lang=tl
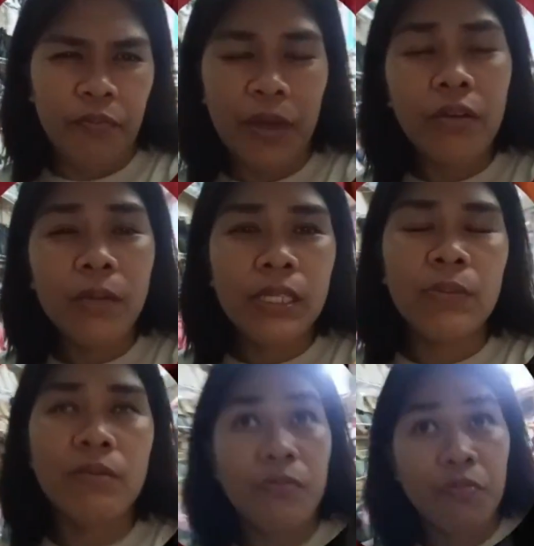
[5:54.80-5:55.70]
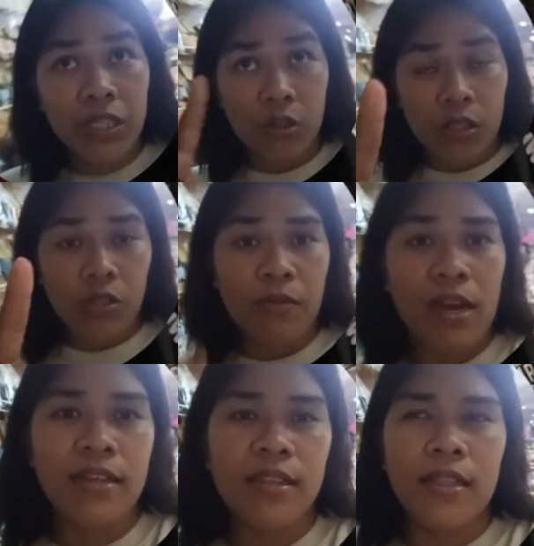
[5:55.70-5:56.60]
bago naman kami mag-pressure dito
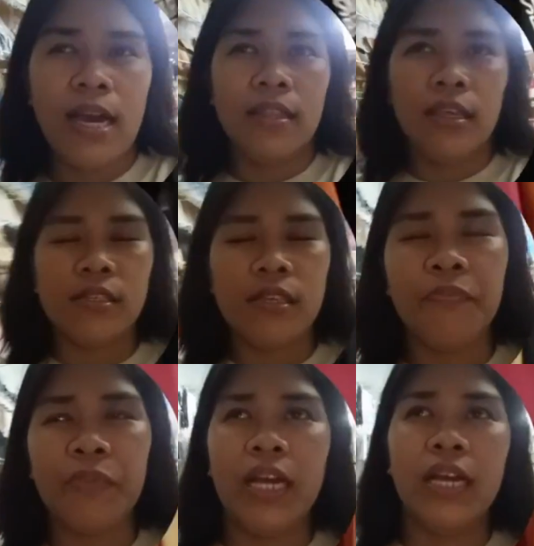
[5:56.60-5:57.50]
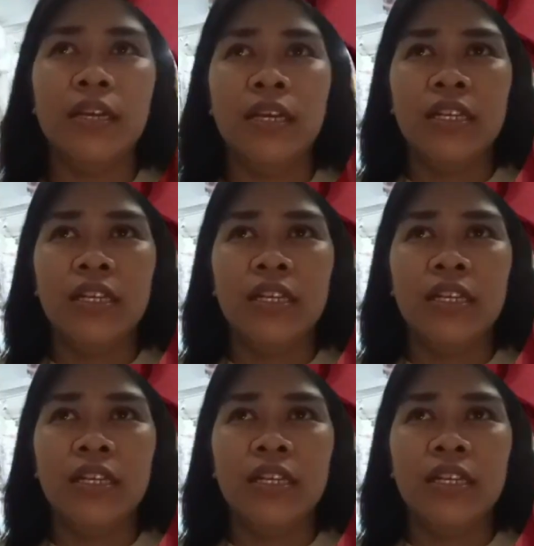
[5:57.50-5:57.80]
mga katindahan is uh,